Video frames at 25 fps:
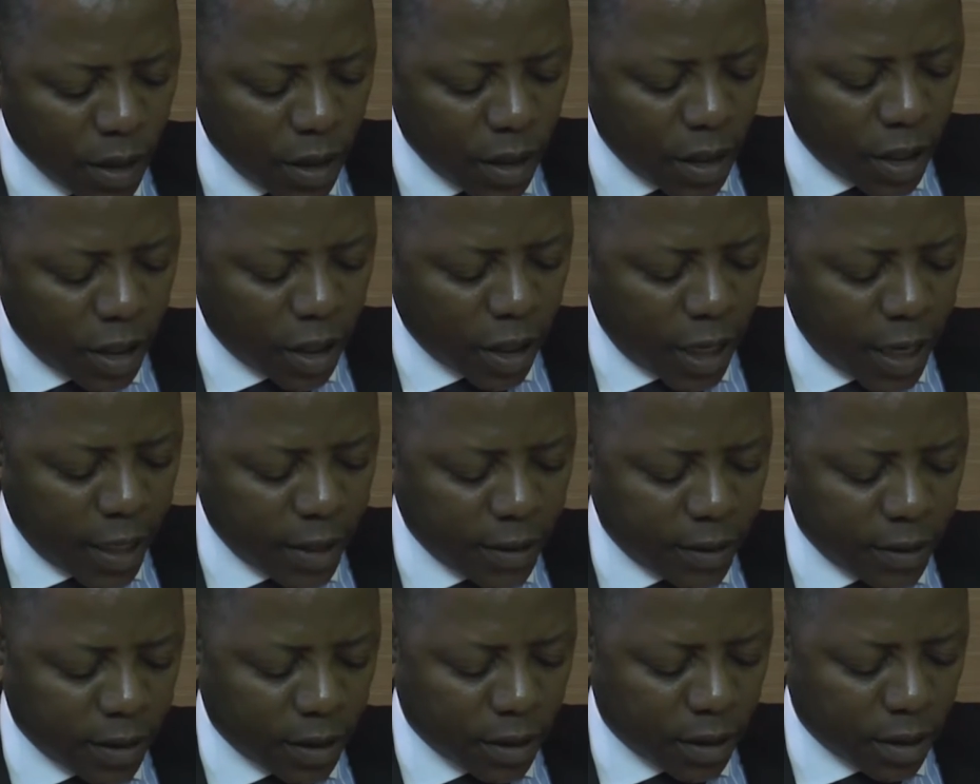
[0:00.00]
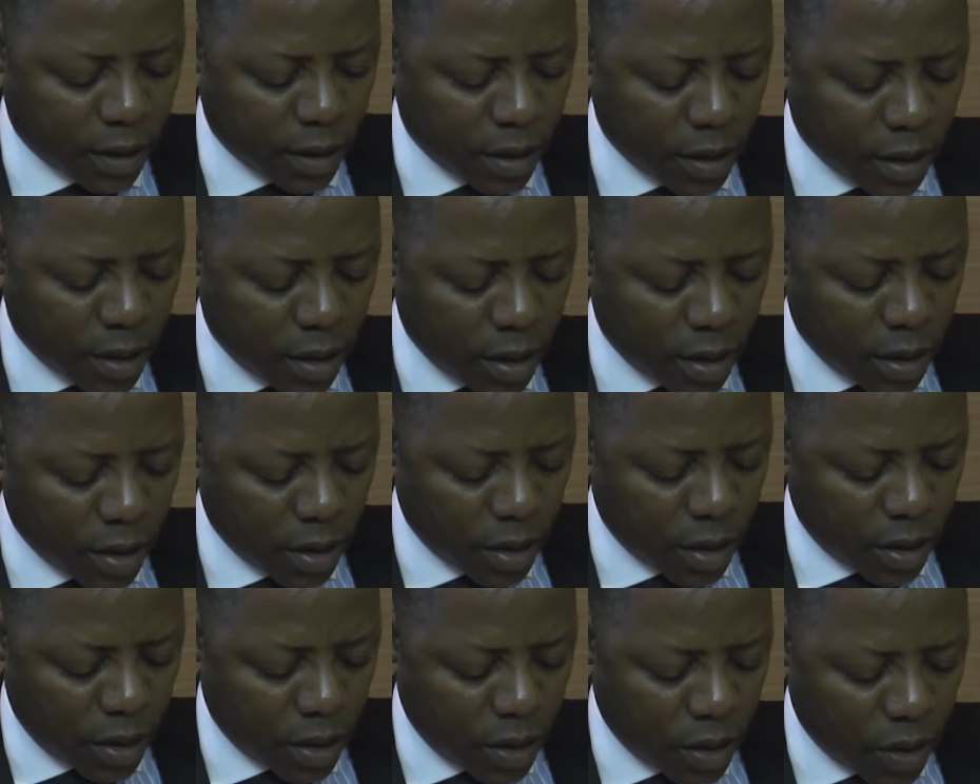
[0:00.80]
Excelências,
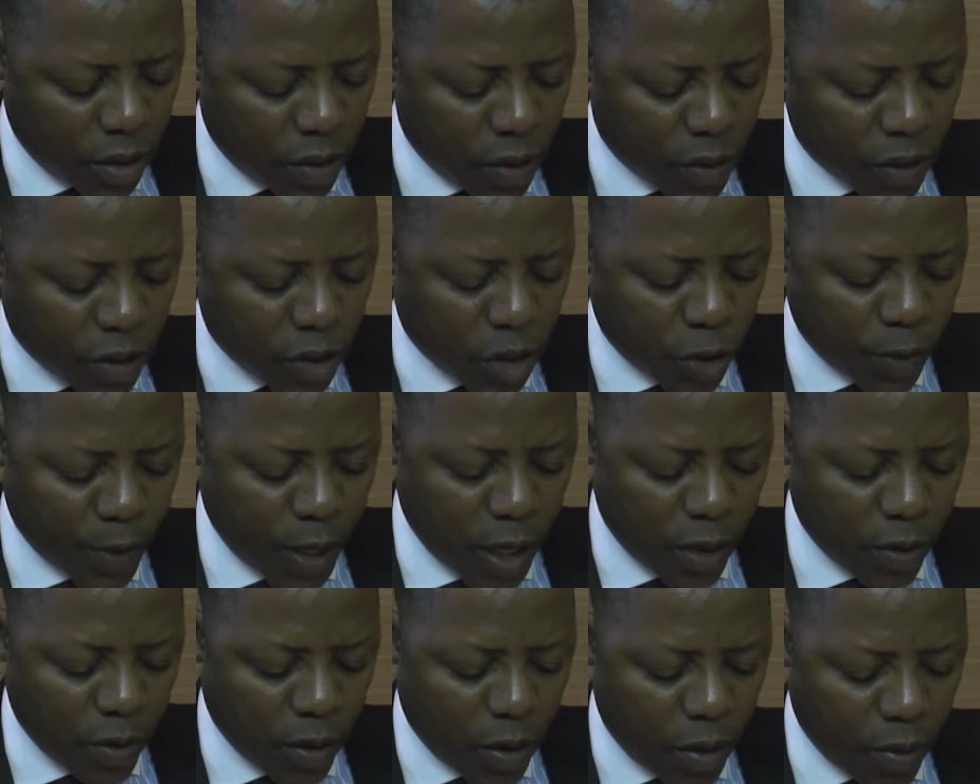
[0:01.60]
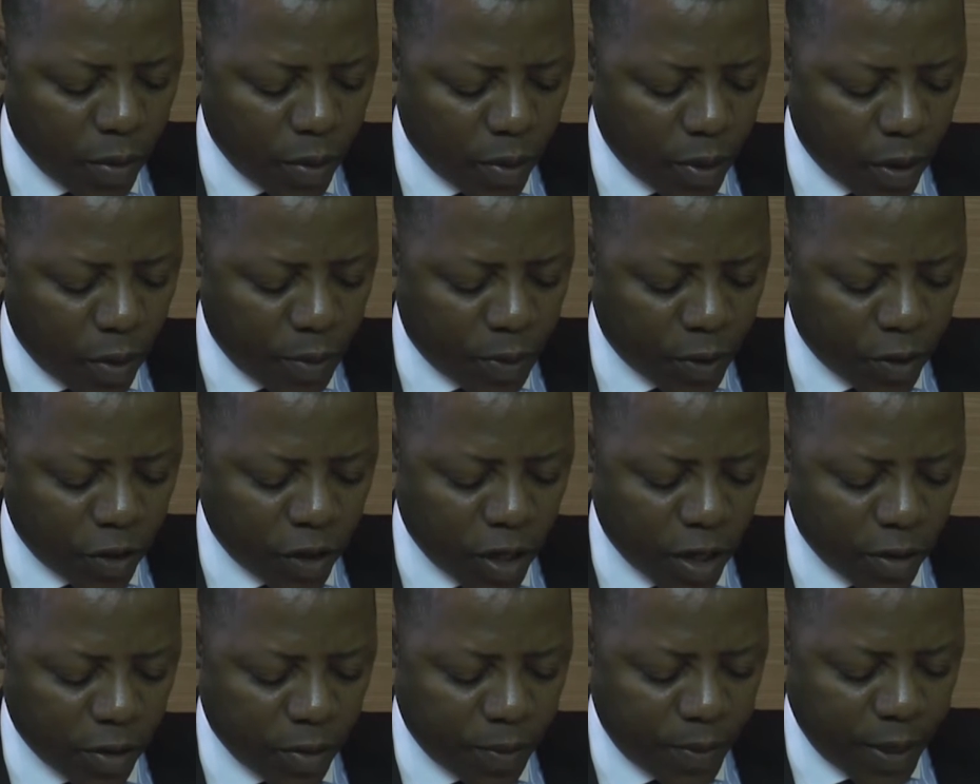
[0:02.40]
com respeito ao, ao
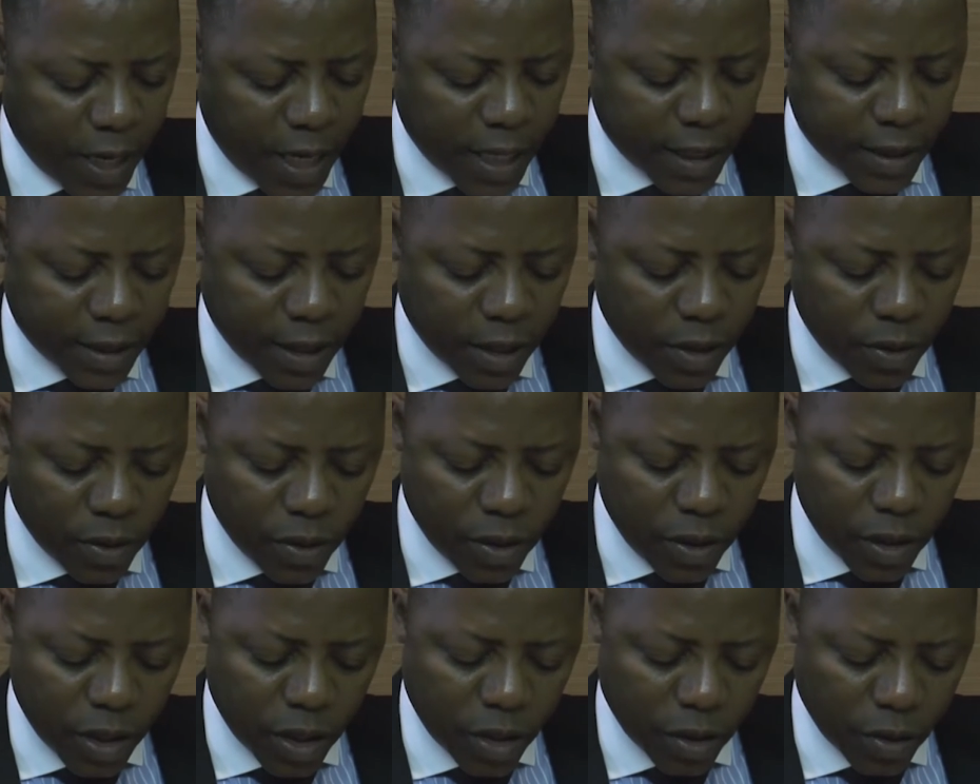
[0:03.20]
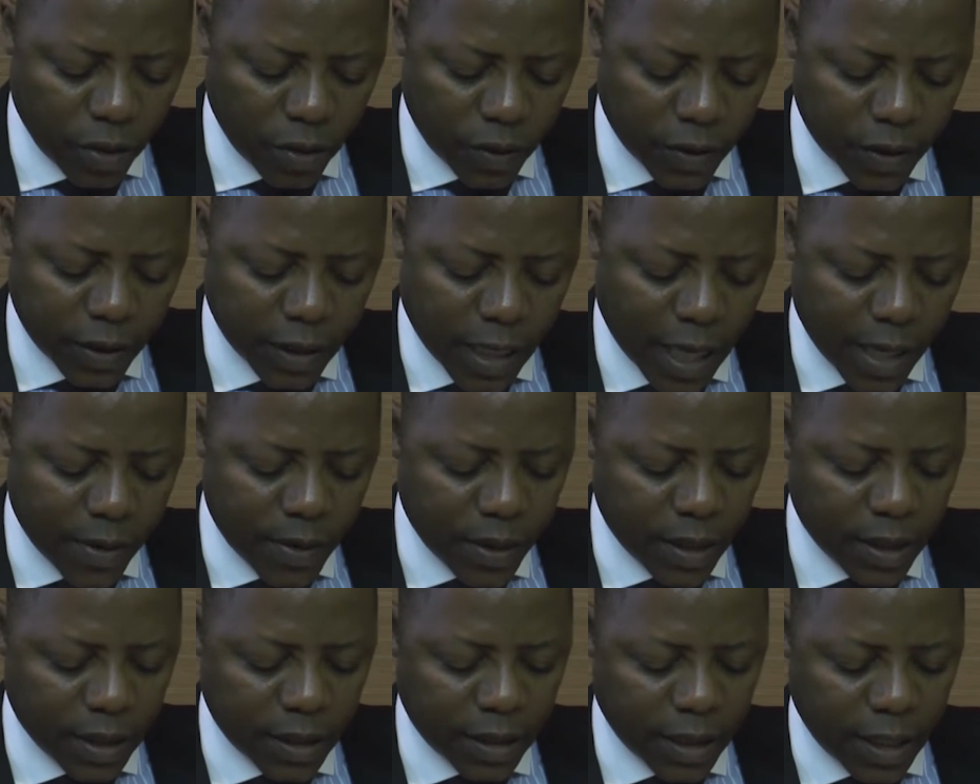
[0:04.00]
projeto Priasa 2, orçado
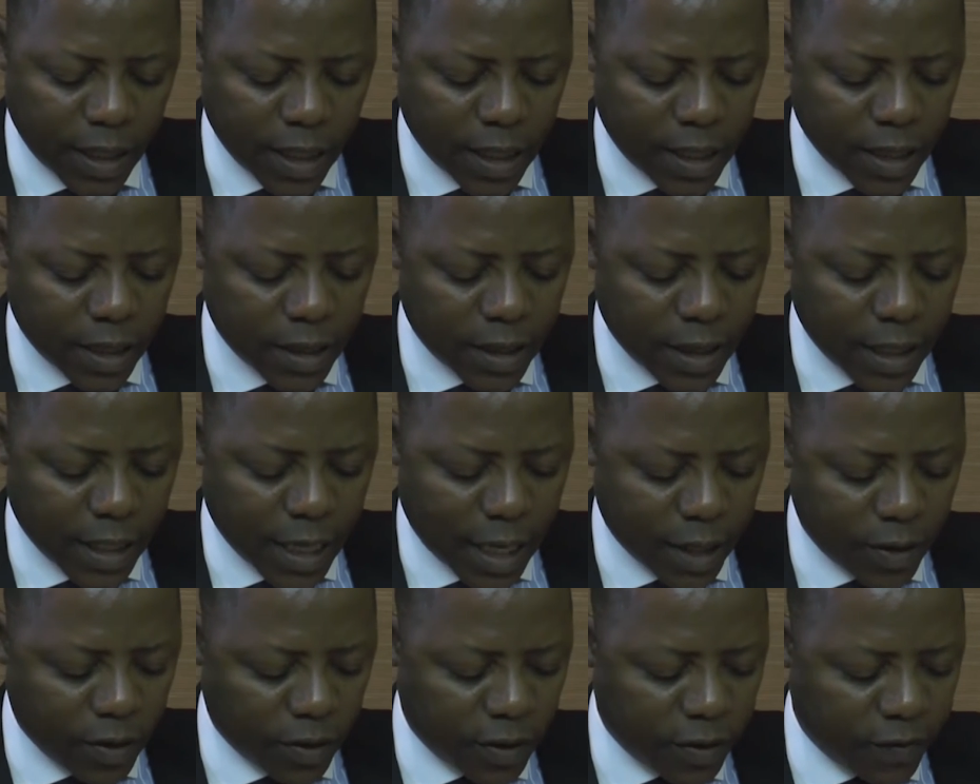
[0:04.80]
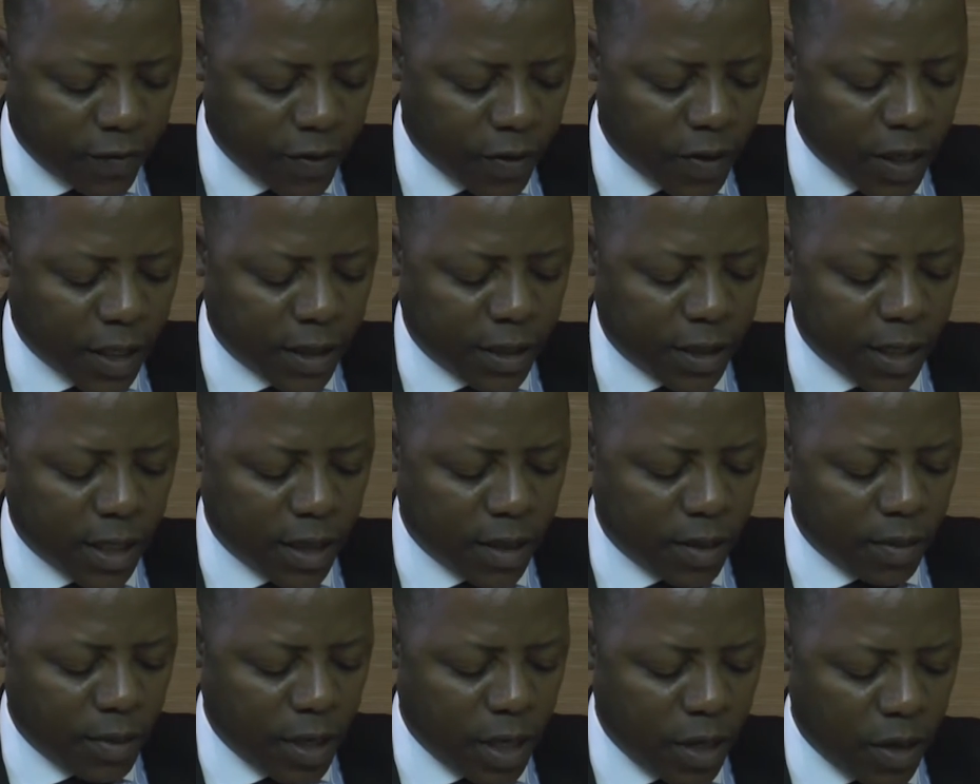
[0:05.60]
em cerca de
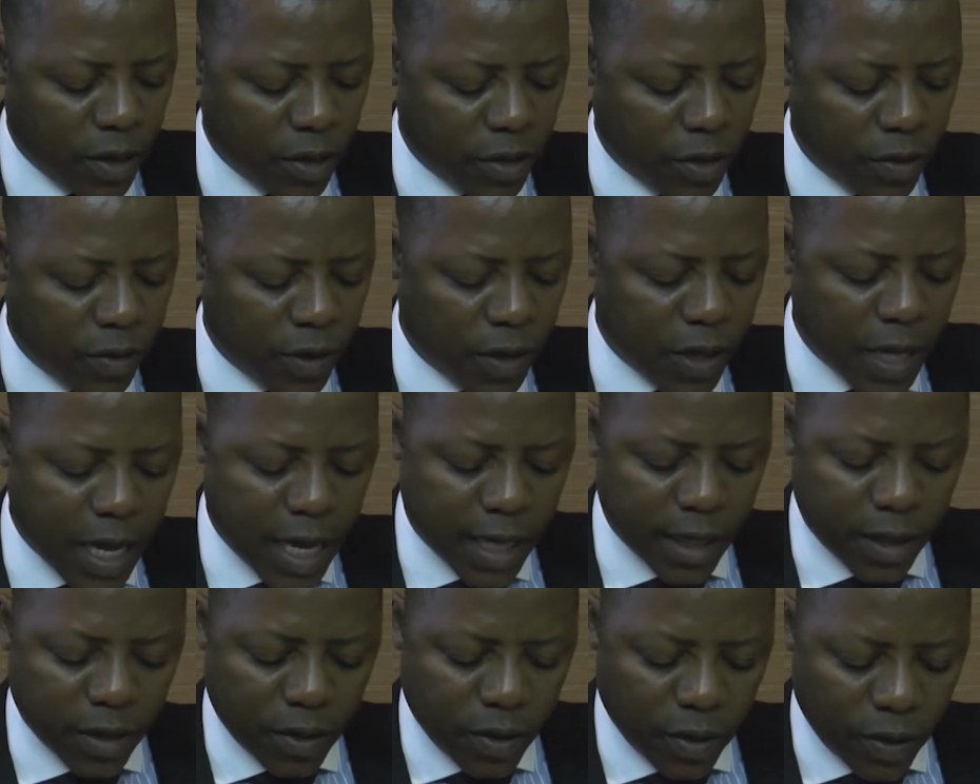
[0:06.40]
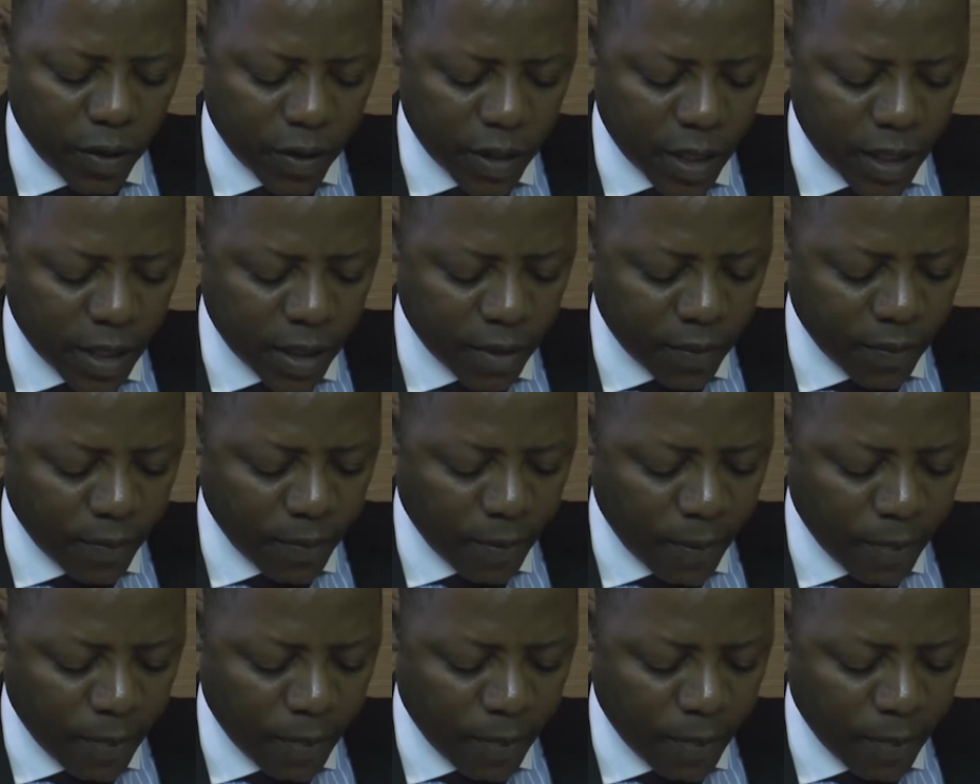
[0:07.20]
14,7 milhões de unidade de conta,